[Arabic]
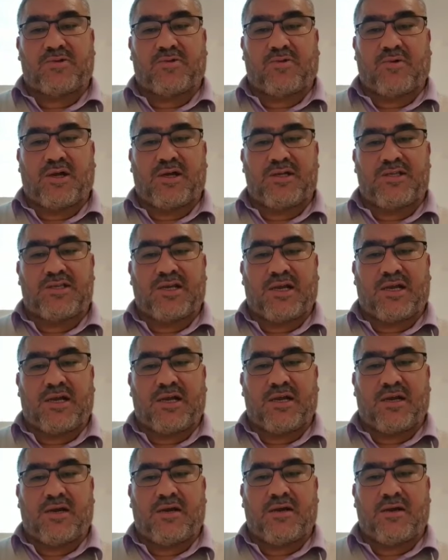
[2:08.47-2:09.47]
الله
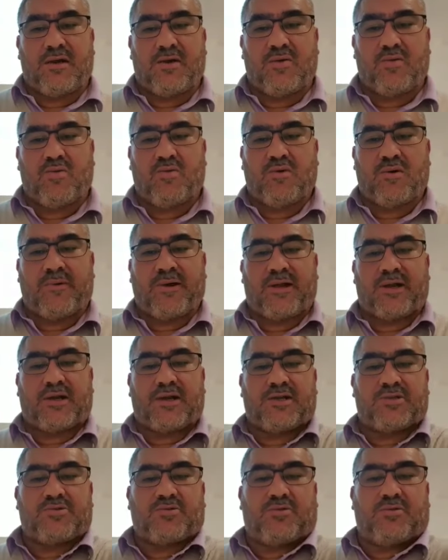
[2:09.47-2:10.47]
تعالى
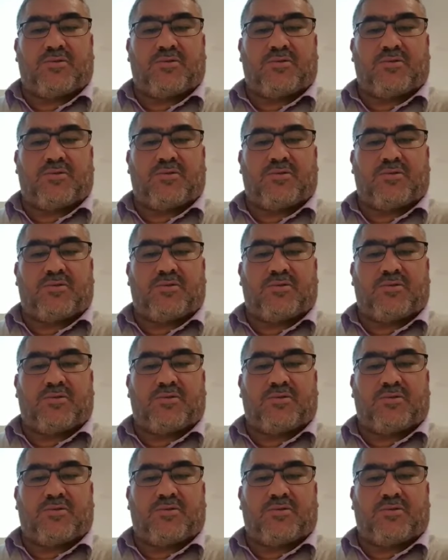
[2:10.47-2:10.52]
وبركاته